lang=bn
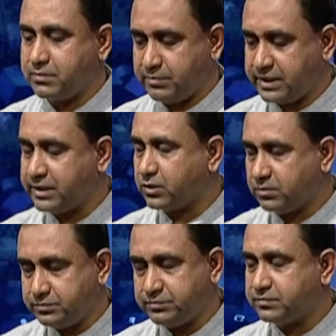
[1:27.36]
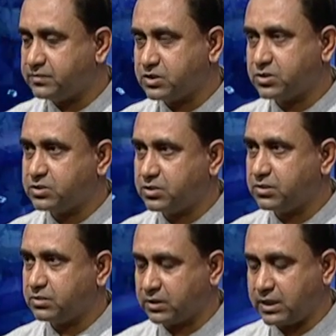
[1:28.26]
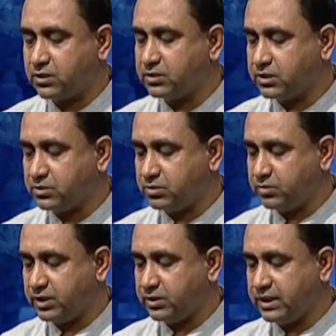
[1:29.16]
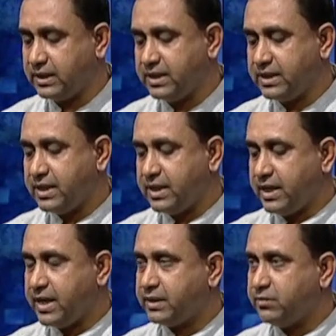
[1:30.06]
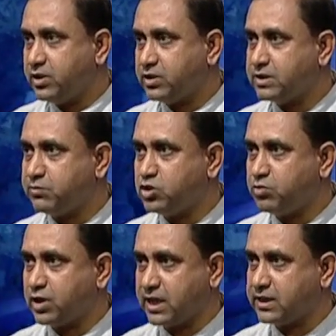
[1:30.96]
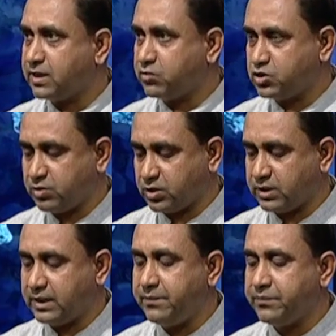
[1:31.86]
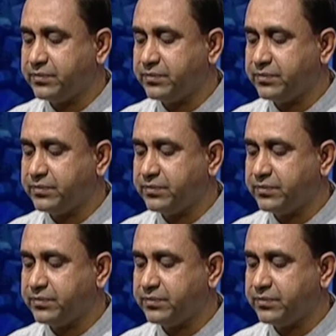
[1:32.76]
ব্যতিক্রম গতানুগতিক কোনো বই নয় একটি বই হচ্ছে পুষ্পগাথা পুষ্পকথা